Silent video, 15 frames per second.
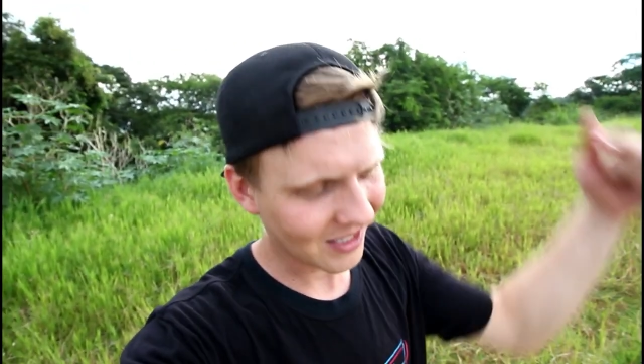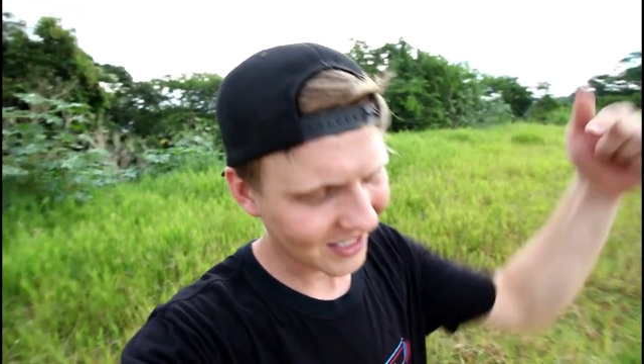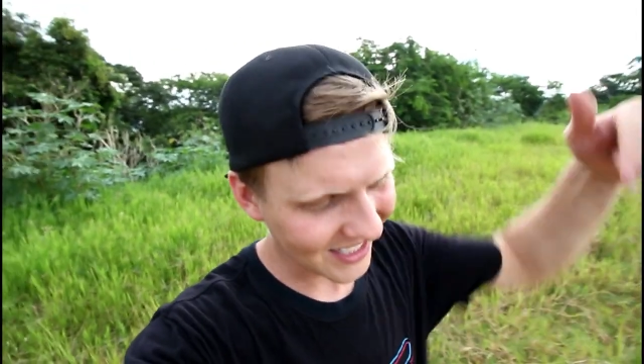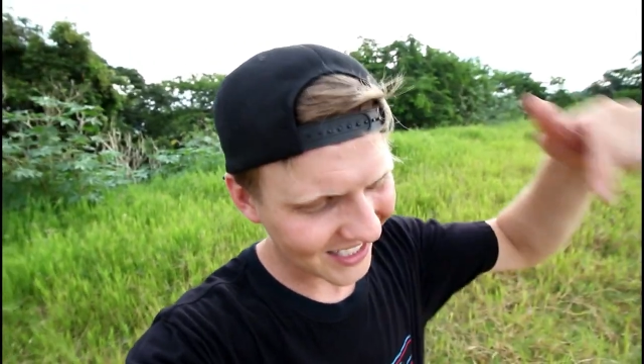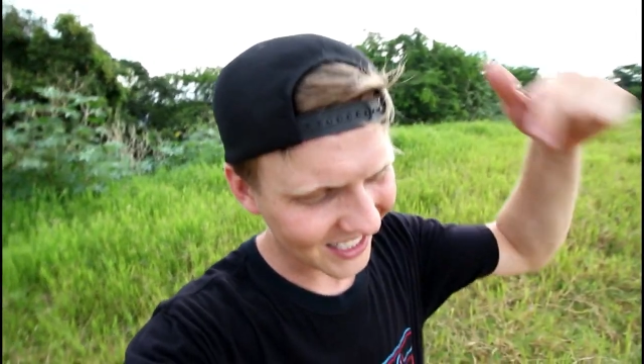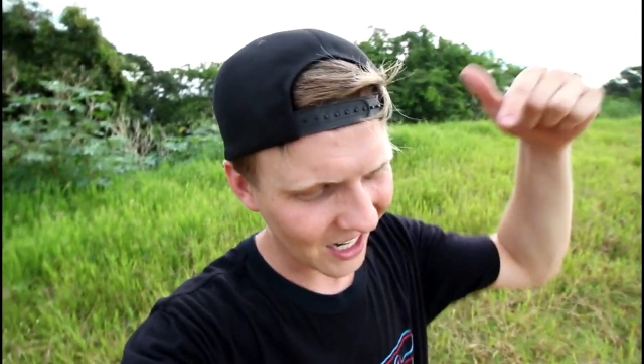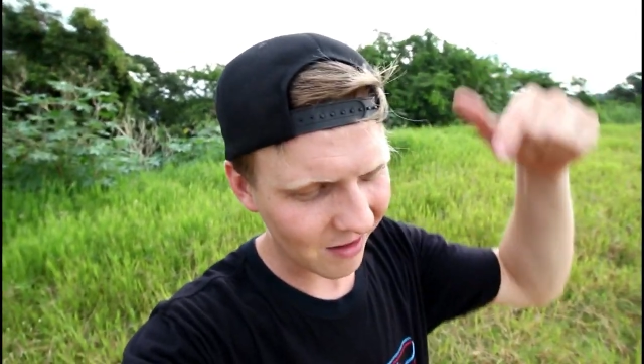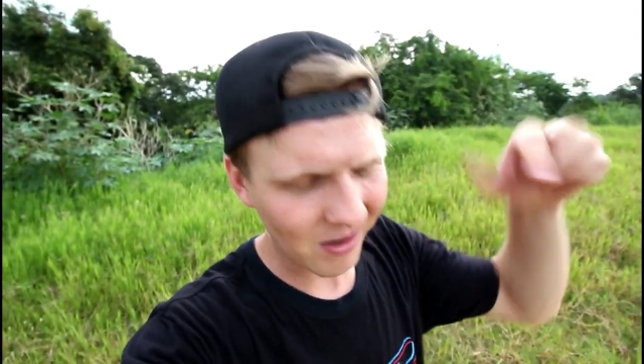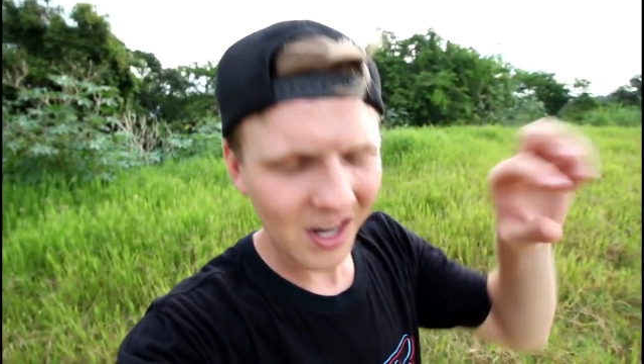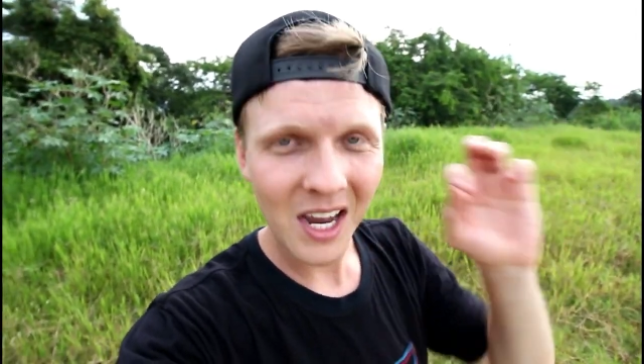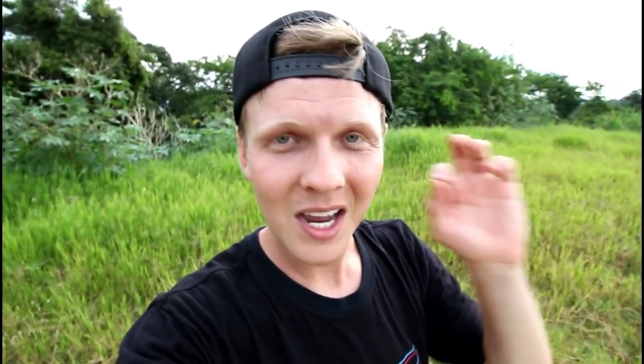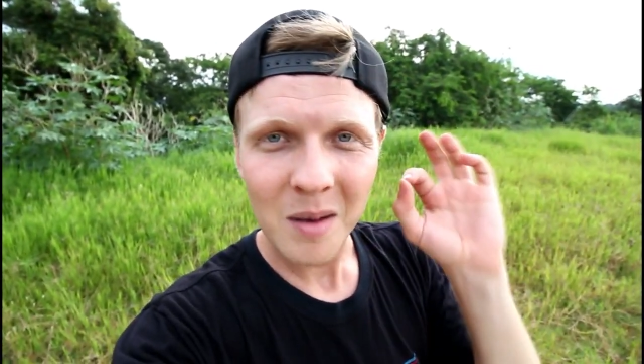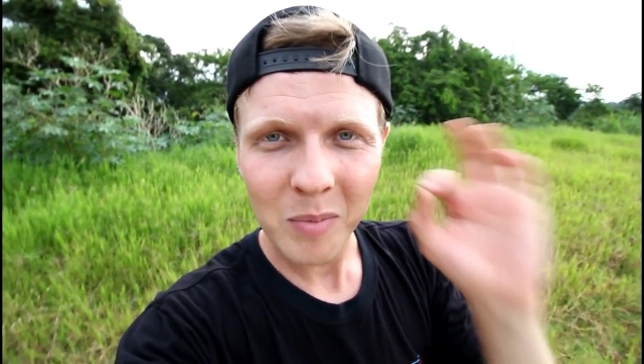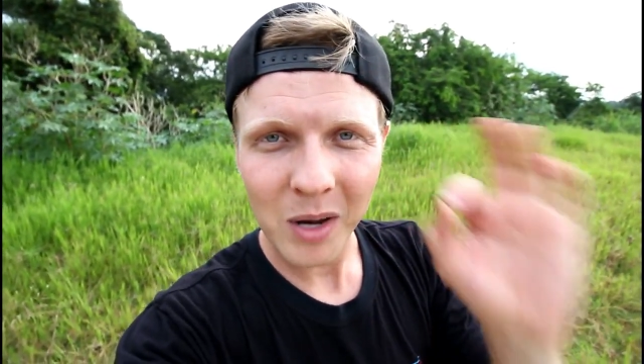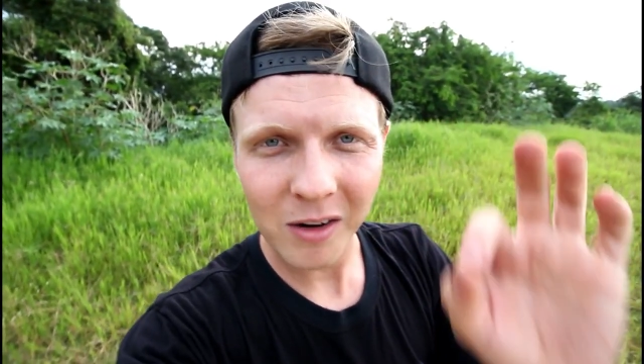Se inscreve aí
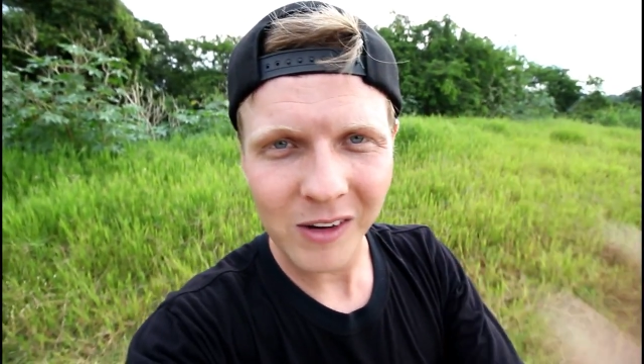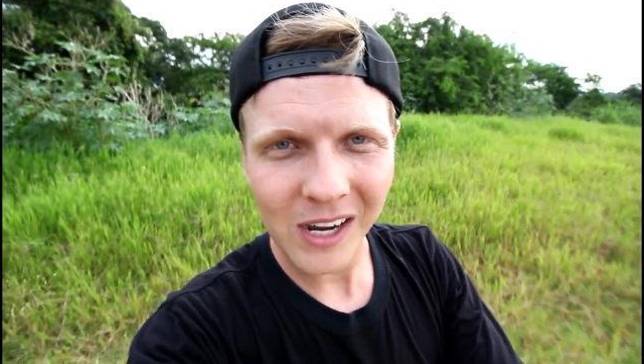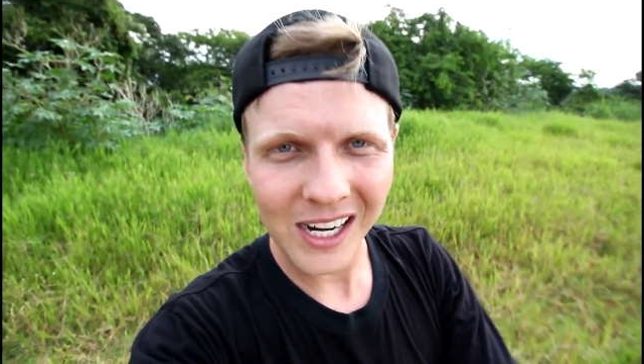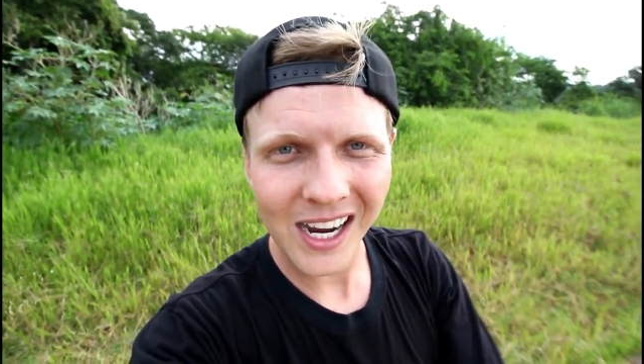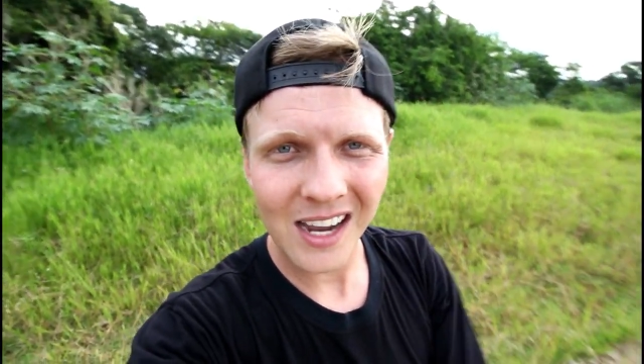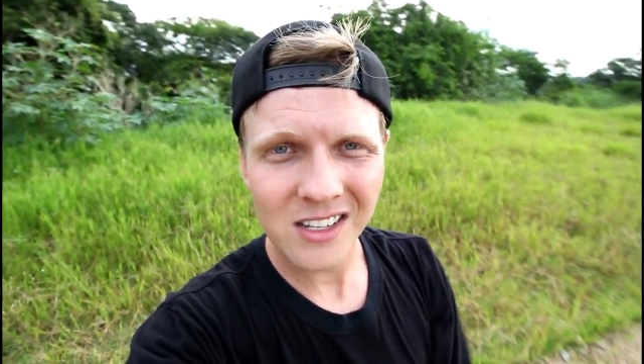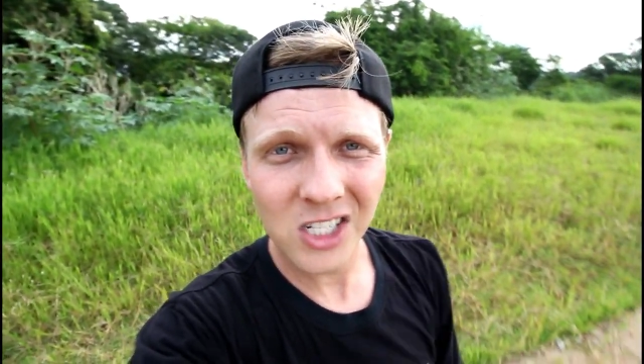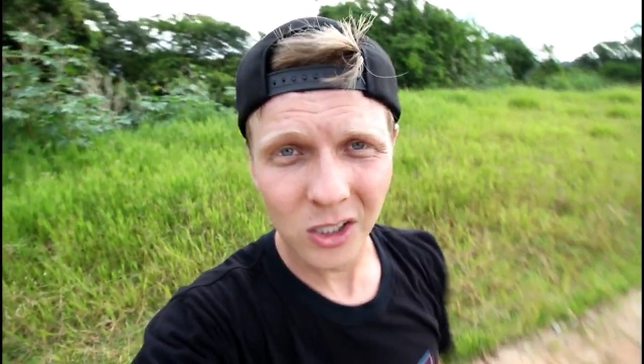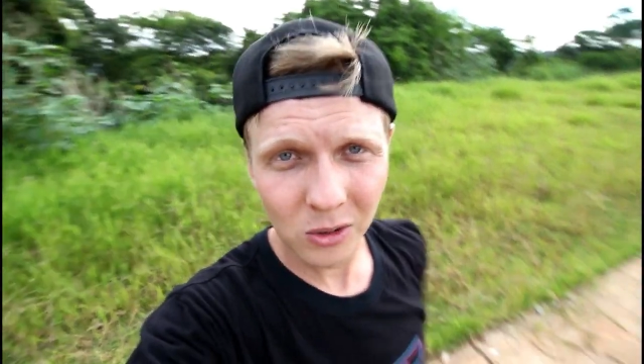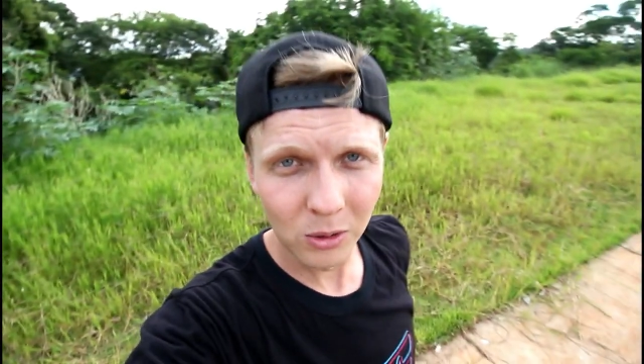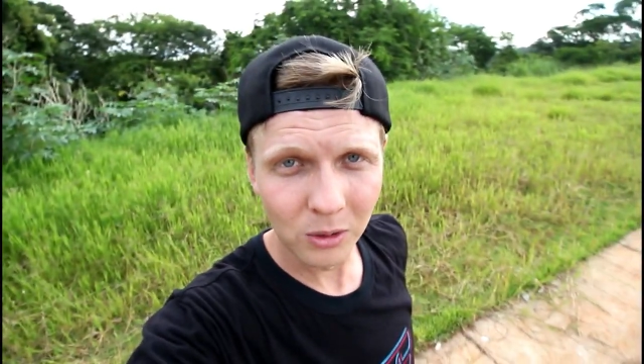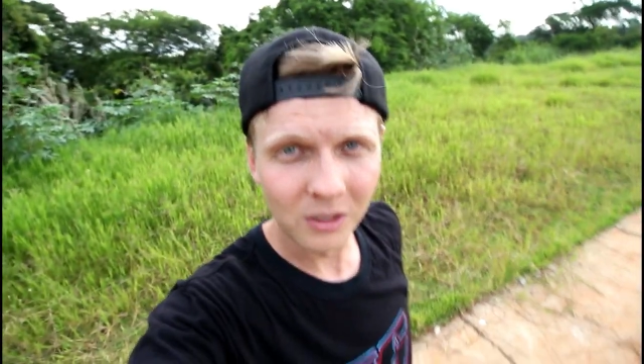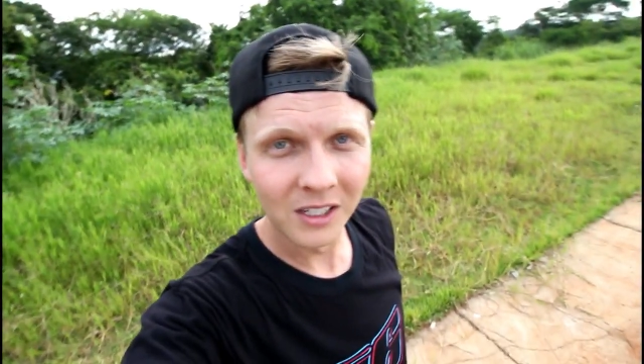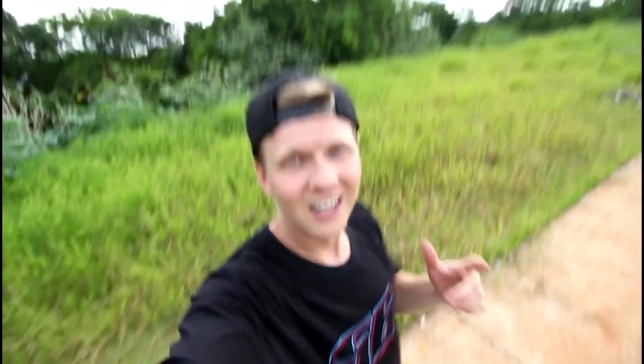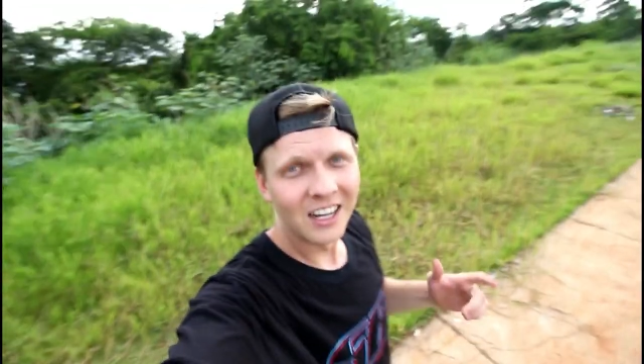pra ficar ligado de tudo.